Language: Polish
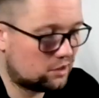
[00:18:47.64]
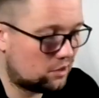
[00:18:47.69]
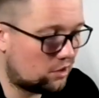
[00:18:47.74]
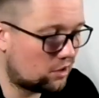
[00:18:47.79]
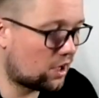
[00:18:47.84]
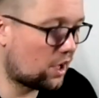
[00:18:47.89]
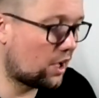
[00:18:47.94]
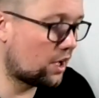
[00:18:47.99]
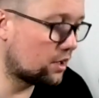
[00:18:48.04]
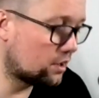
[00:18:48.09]

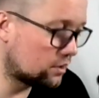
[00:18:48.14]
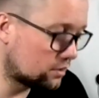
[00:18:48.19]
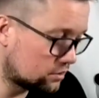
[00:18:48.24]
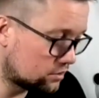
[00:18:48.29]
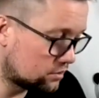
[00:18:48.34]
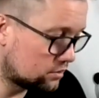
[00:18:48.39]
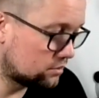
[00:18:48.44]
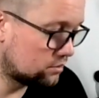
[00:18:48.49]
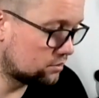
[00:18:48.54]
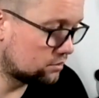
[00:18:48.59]
okej, okay.
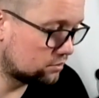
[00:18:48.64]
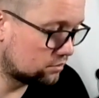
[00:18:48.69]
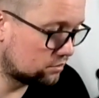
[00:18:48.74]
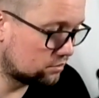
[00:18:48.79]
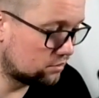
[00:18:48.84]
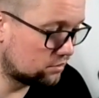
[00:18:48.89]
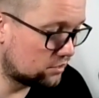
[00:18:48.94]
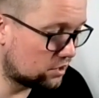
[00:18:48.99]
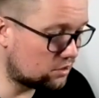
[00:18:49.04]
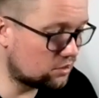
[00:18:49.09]

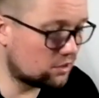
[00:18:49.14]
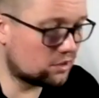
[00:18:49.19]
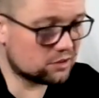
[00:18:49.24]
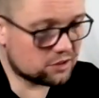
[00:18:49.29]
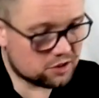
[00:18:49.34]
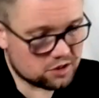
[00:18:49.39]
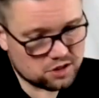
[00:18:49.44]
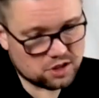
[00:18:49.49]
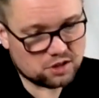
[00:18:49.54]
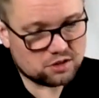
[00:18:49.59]
no, no,
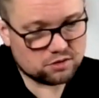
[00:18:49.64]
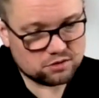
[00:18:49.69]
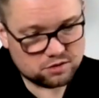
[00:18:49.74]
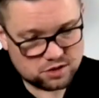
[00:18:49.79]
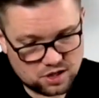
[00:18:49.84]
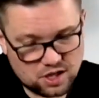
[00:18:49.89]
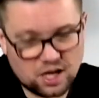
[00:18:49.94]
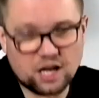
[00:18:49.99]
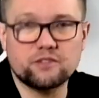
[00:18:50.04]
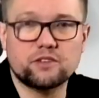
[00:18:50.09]
no
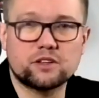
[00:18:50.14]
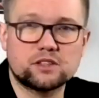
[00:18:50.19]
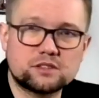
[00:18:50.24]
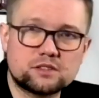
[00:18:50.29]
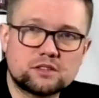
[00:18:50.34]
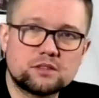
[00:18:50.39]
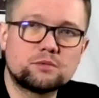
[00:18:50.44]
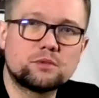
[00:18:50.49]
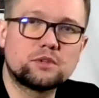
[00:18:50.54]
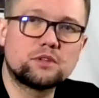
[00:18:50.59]
ciekawe z
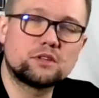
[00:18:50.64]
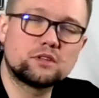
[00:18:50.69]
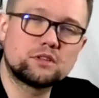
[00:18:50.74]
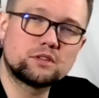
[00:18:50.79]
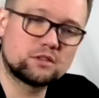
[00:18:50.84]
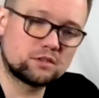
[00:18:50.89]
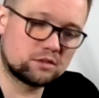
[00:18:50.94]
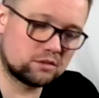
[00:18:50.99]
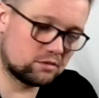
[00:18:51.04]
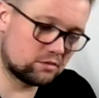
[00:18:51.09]

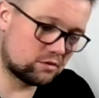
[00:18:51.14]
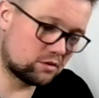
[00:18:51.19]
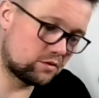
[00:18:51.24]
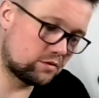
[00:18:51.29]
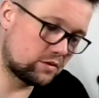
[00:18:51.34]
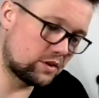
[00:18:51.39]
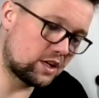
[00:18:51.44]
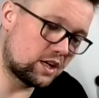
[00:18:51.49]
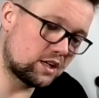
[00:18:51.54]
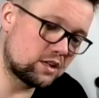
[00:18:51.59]
tymi
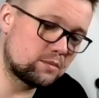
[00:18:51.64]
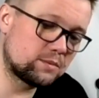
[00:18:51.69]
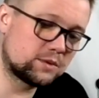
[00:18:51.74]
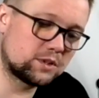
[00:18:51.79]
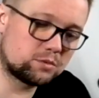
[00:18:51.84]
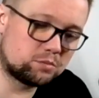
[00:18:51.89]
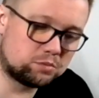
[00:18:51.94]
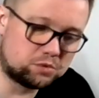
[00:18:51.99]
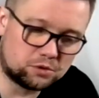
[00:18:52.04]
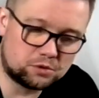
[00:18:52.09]
otwieraniem
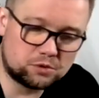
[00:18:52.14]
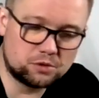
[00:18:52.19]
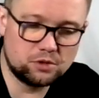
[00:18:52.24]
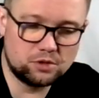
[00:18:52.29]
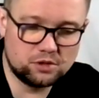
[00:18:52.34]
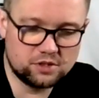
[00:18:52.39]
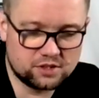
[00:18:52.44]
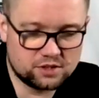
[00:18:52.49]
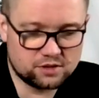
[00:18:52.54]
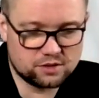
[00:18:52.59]
tych
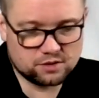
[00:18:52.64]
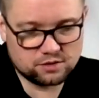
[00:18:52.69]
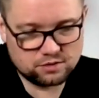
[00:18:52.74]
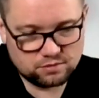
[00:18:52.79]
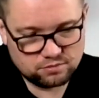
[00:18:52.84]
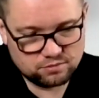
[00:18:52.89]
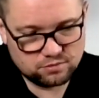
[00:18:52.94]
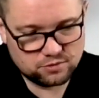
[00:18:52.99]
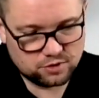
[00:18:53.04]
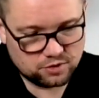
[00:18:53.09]
pól, z
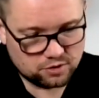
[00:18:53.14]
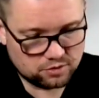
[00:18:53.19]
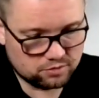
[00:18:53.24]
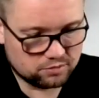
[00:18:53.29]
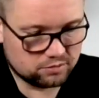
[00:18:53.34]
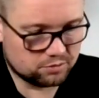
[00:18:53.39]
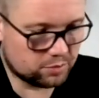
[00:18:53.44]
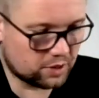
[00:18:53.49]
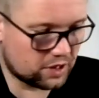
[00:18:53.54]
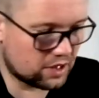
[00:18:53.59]
tą
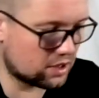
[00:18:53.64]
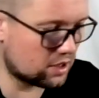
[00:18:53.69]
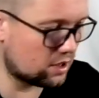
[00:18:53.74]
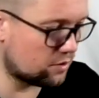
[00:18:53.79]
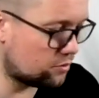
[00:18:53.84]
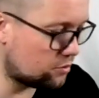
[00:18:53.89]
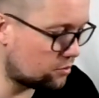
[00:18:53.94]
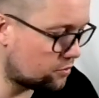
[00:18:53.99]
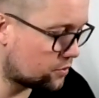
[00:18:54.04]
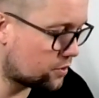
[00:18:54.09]

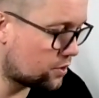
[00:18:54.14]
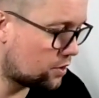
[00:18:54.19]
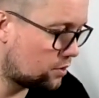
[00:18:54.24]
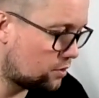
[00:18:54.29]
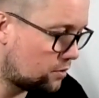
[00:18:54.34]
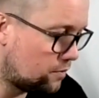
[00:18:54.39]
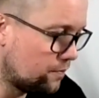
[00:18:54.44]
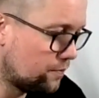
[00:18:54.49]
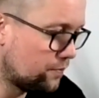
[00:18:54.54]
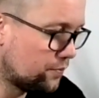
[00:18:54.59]

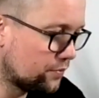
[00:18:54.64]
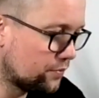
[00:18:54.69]
paragrafówką.